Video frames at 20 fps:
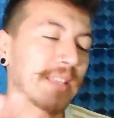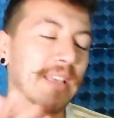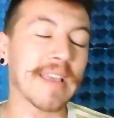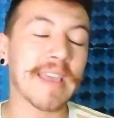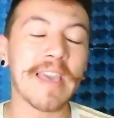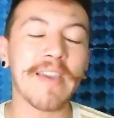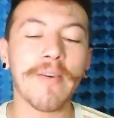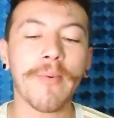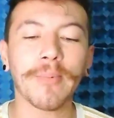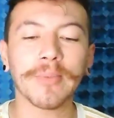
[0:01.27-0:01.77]

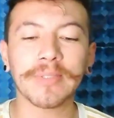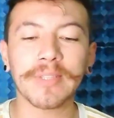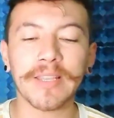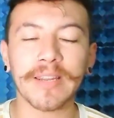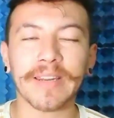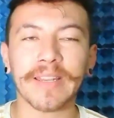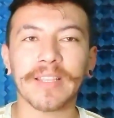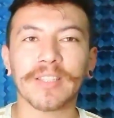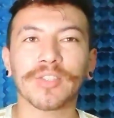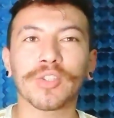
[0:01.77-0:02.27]
Acabamos de
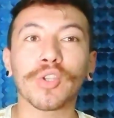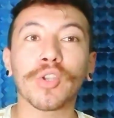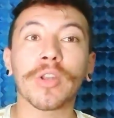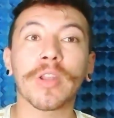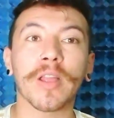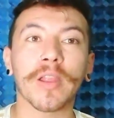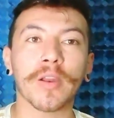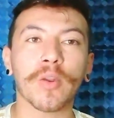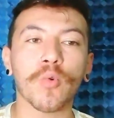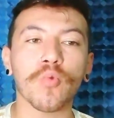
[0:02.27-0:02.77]
a
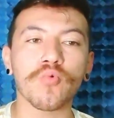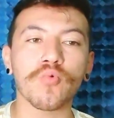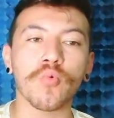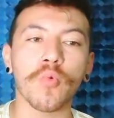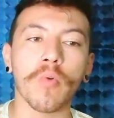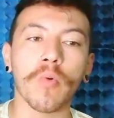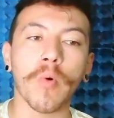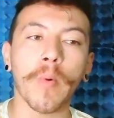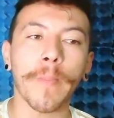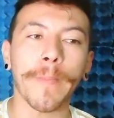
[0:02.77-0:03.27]
reaccionar un
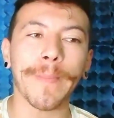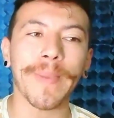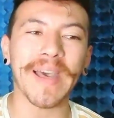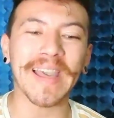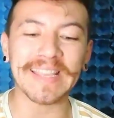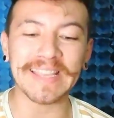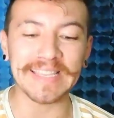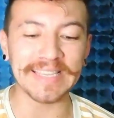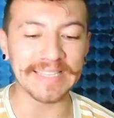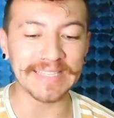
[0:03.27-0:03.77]
nuevo
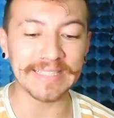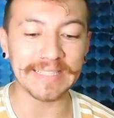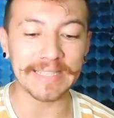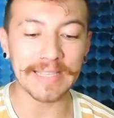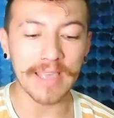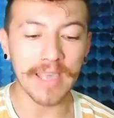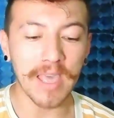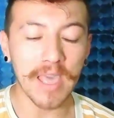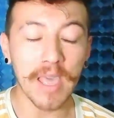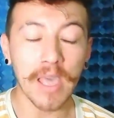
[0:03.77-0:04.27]
país.
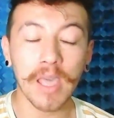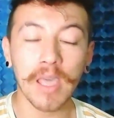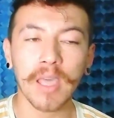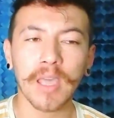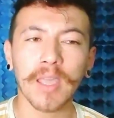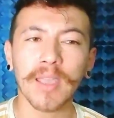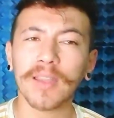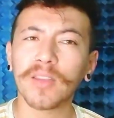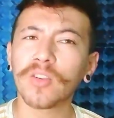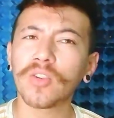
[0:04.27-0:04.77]

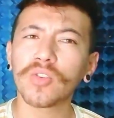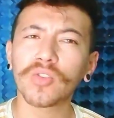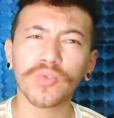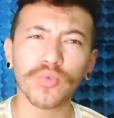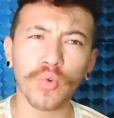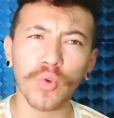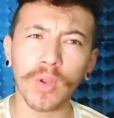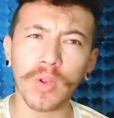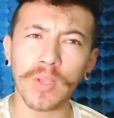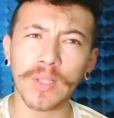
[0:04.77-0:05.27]
Eh, no
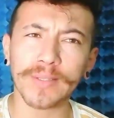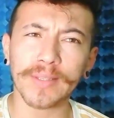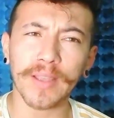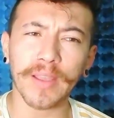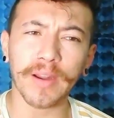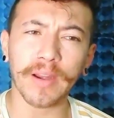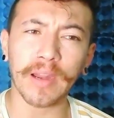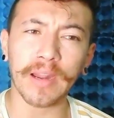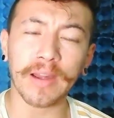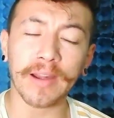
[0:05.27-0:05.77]
suelo
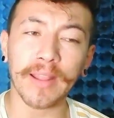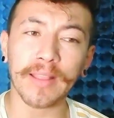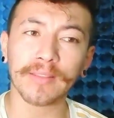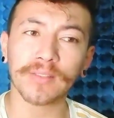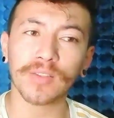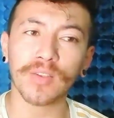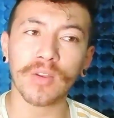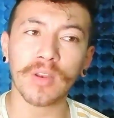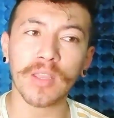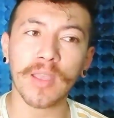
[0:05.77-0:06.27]
hacer
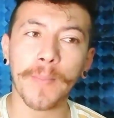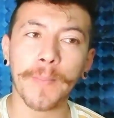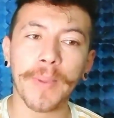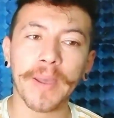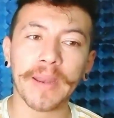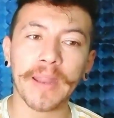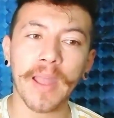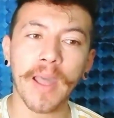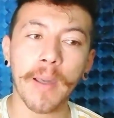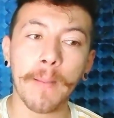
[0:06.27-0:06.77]
reacciones
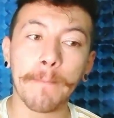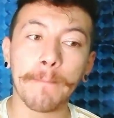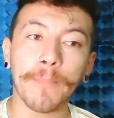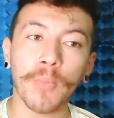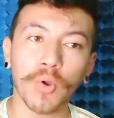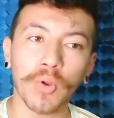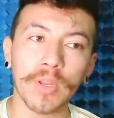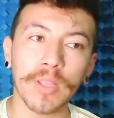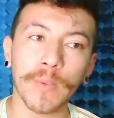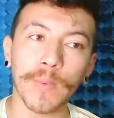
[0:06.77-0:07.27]
para
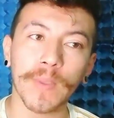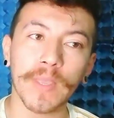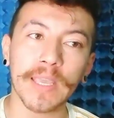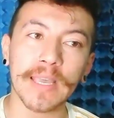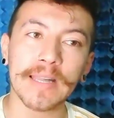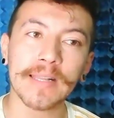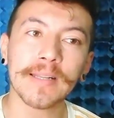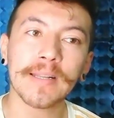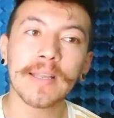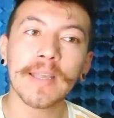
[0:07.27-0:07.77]

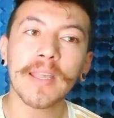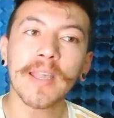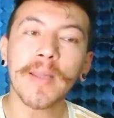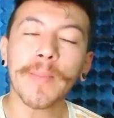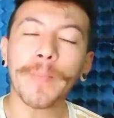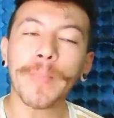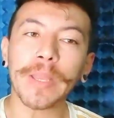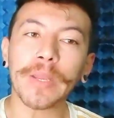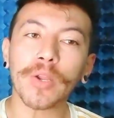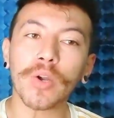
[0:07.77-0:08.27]
Bolivia,
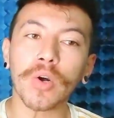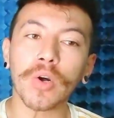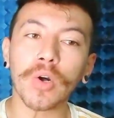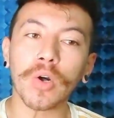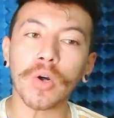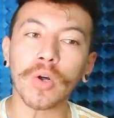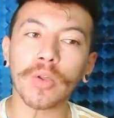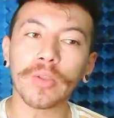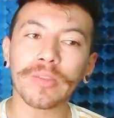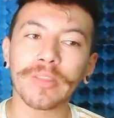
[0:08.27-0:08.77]

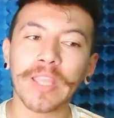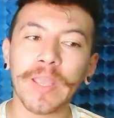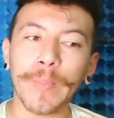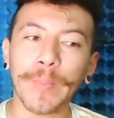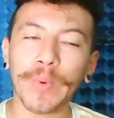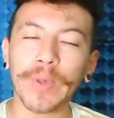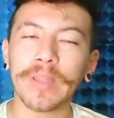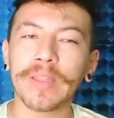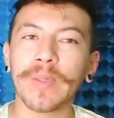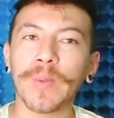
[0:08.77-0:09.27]
pero
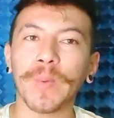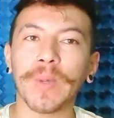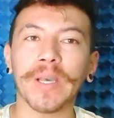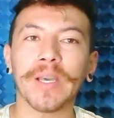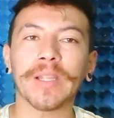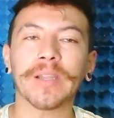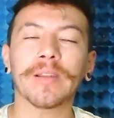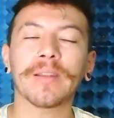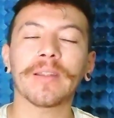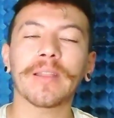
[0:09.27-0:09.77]
después de
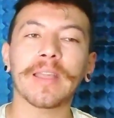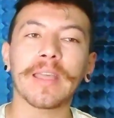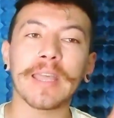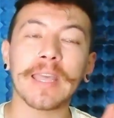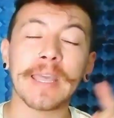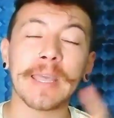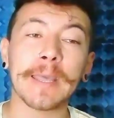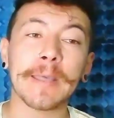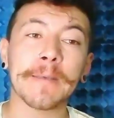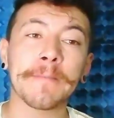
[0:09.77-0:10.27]
ver
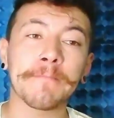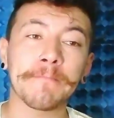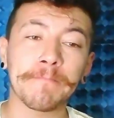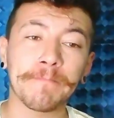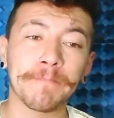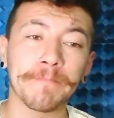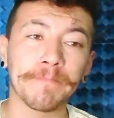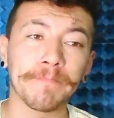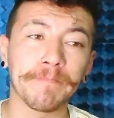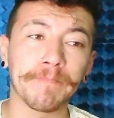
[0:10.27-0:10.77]

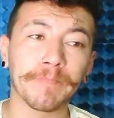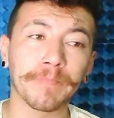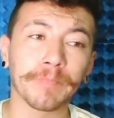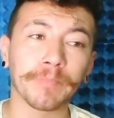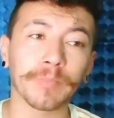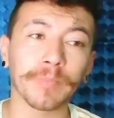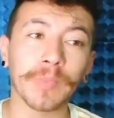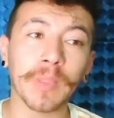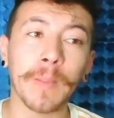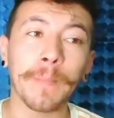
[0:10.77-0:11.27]

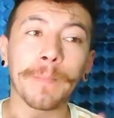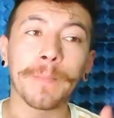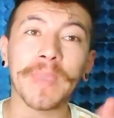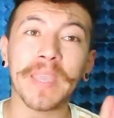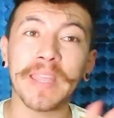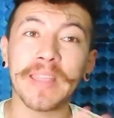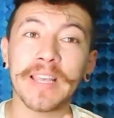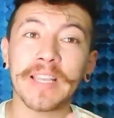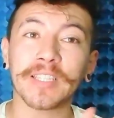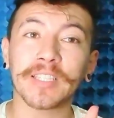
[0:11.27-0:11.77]
em,
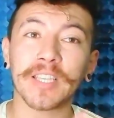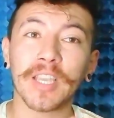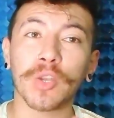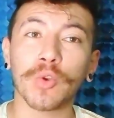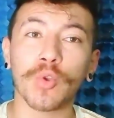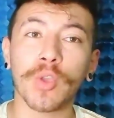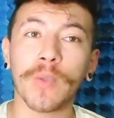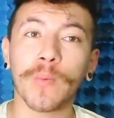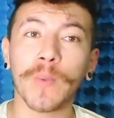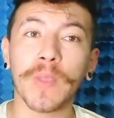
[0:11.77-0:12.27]
Vida ya
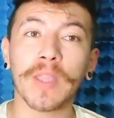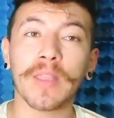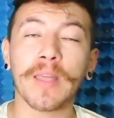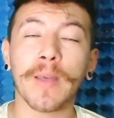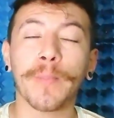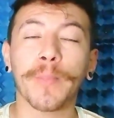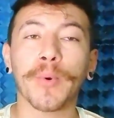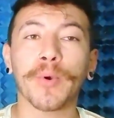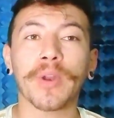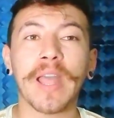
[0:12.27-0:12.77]
no es
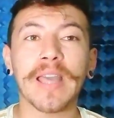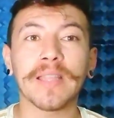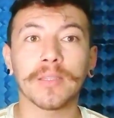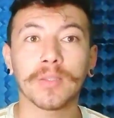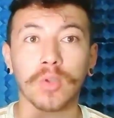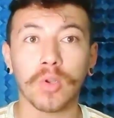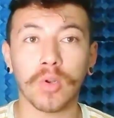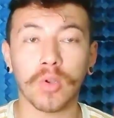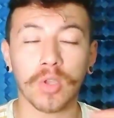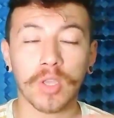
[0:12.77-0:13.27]
vida por
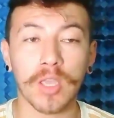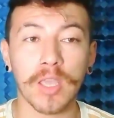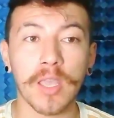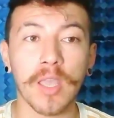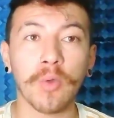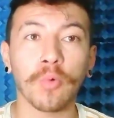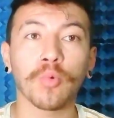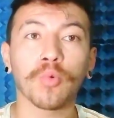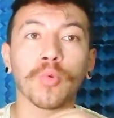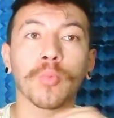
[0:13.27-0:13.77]

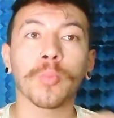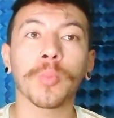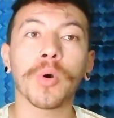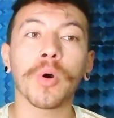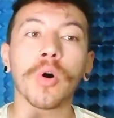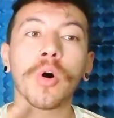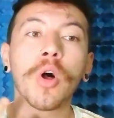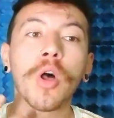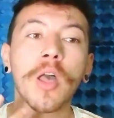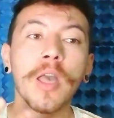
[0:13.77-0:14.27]
Antología, un
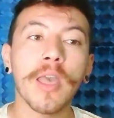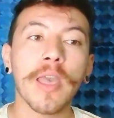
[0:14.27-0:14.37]
grupo